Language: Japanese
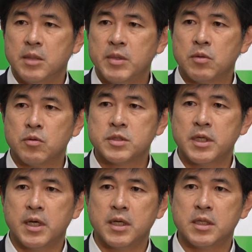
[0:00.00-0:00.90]
まあ、この際、
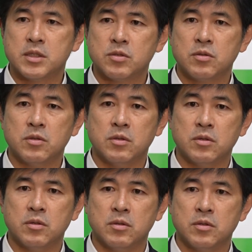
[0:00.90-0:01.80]
やはりそ
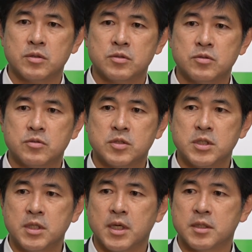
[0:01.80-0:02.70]
の集中
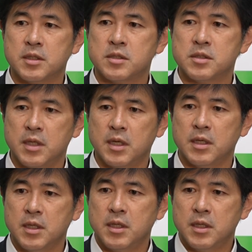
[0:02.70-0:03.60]
審議やって、ですね、